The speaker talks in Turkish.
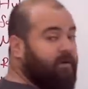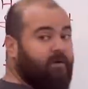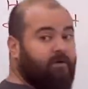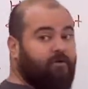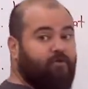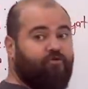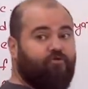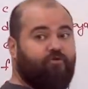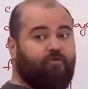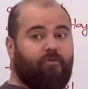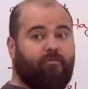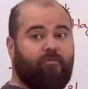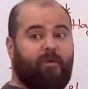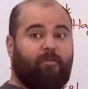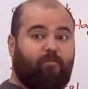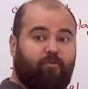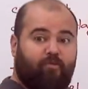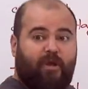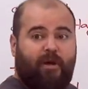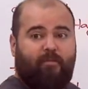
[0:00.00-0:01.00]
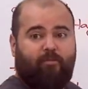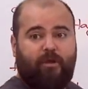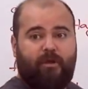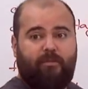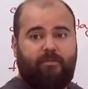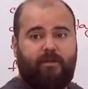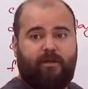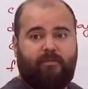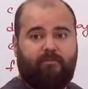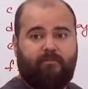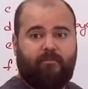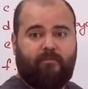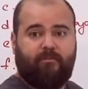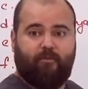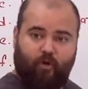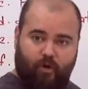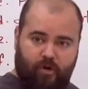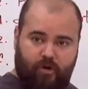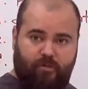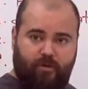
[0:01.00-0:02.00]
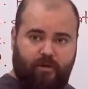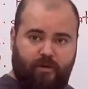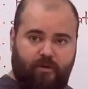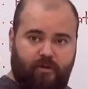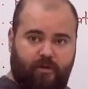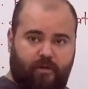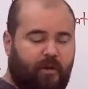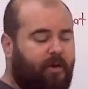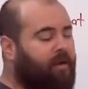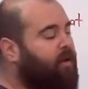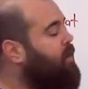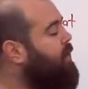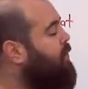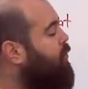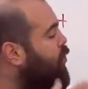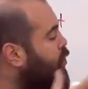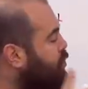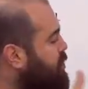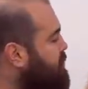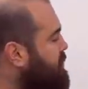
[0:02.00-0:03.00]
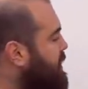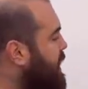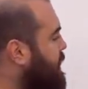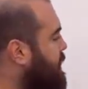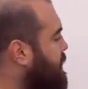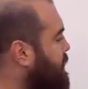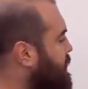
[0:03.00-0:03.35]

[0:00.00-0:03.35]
Üç. Bak buradan bulabilirim. Doğru mu? Onu bırak.